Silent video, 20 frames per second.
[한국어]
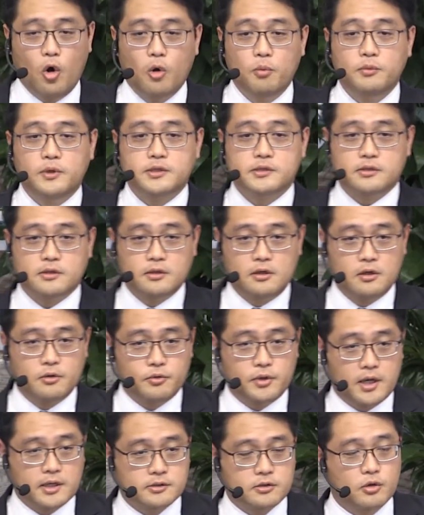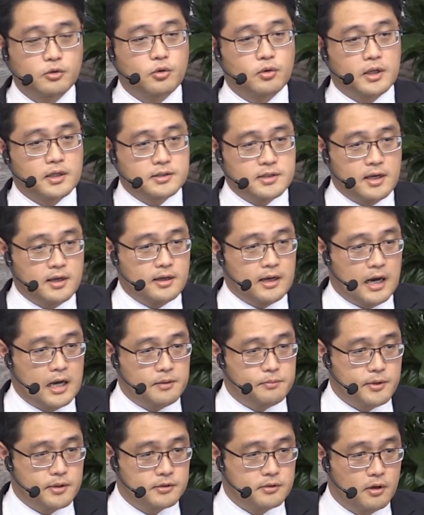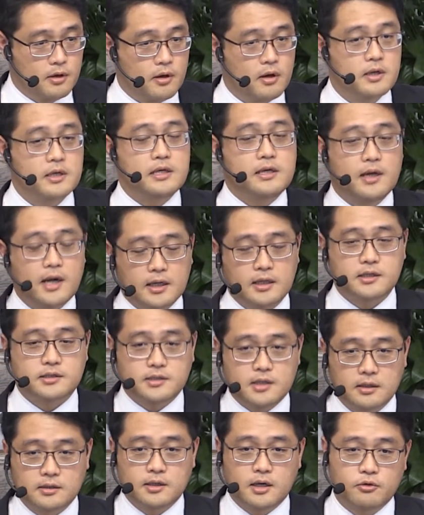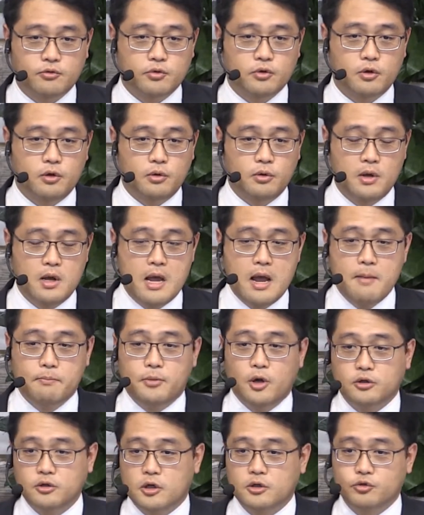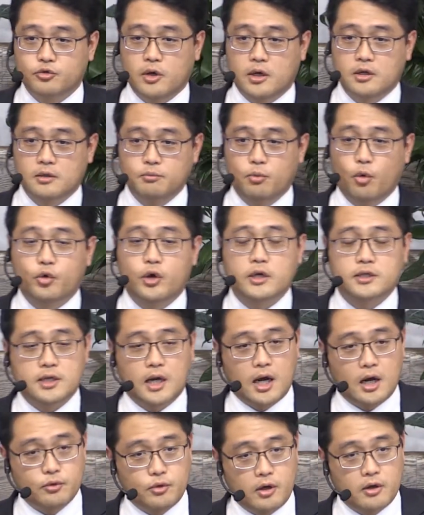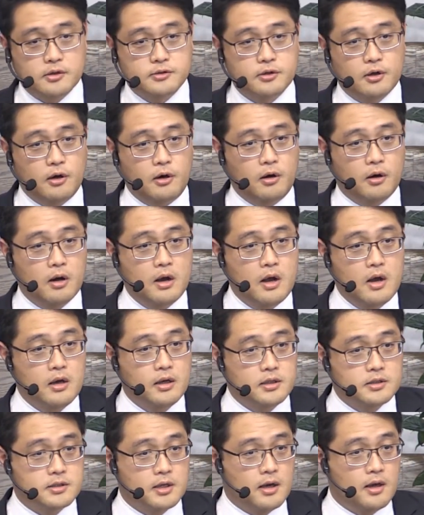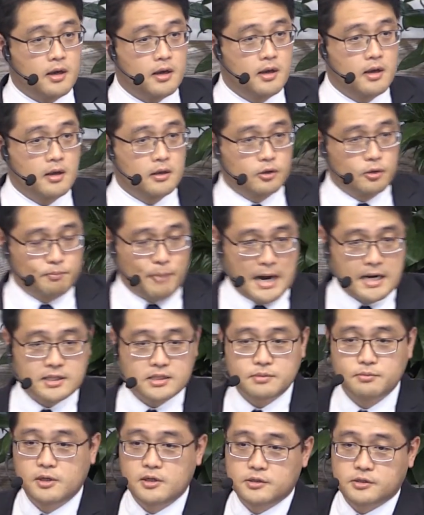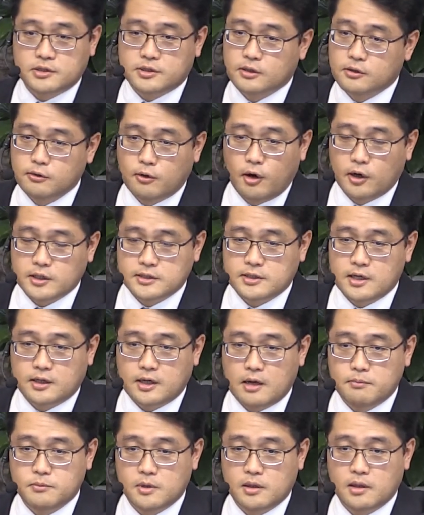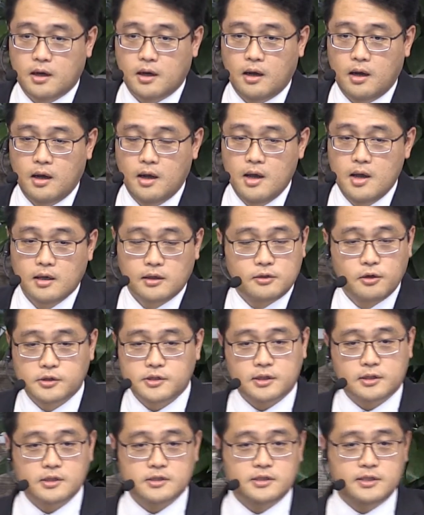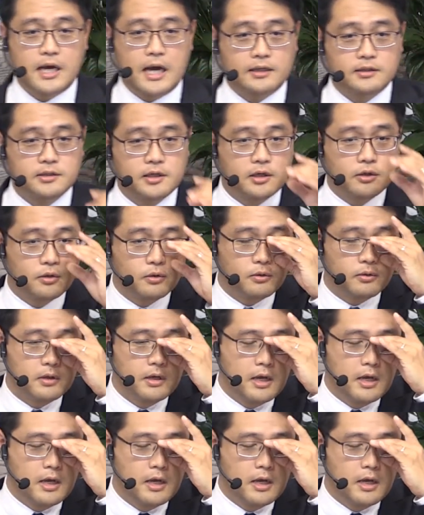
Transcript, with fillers: 홈리스를 위한 선교단체에 가입해서 일하기 시작하고요. 몇 년 뒤에는 목회자가 되어서 이제 또 말씀을 증거하기 시작합니다. 그것이 끝이 아니에요.